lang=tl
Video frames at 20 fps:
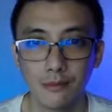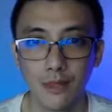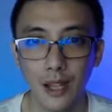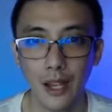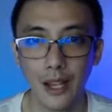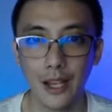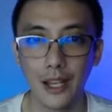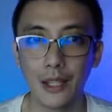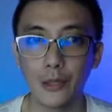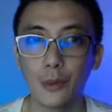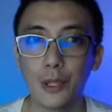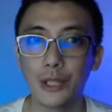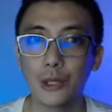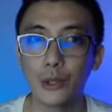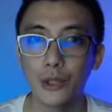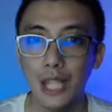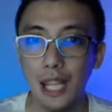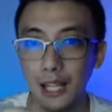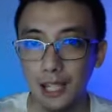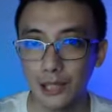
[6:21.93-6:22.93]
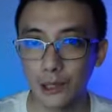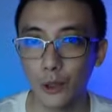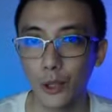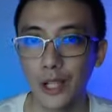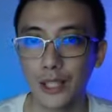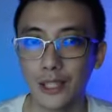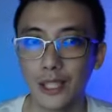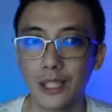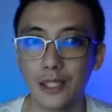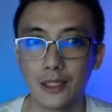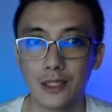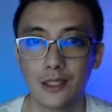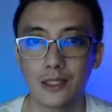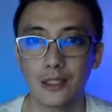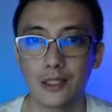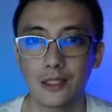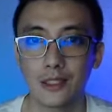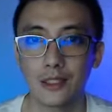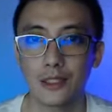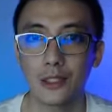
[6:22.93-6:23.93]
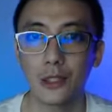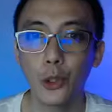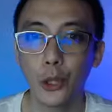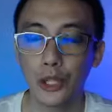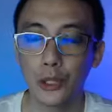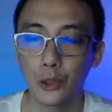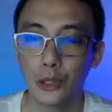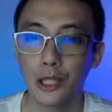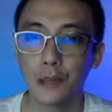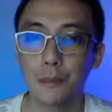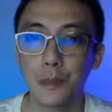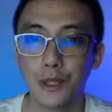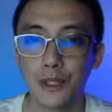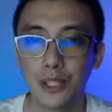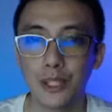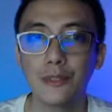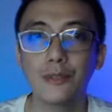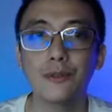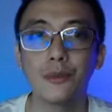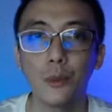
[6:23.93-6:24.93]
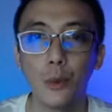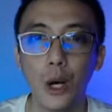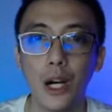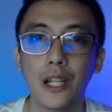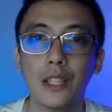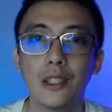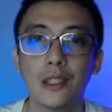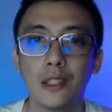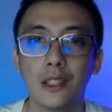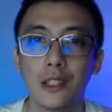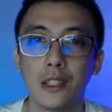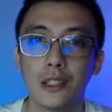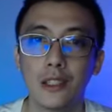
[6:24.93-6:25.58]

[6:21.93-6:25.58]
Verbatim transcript: And when you take a look at it, you can only perceive one